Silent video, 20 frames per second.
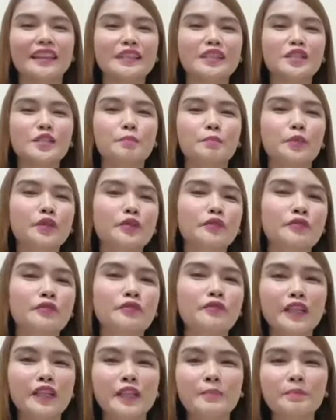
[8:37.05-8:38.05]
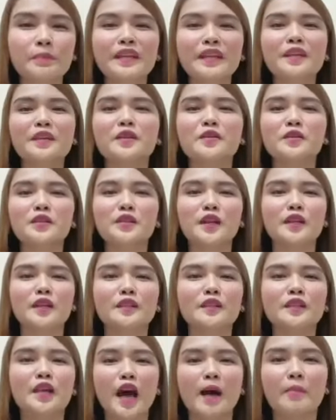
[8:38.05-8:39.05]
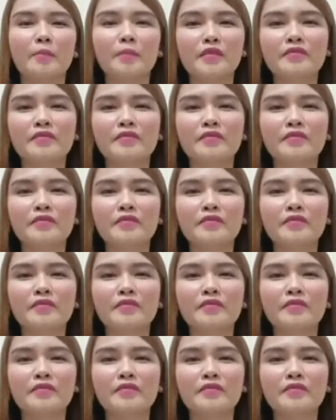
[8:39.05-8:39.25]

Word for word: let's put Filipinos on top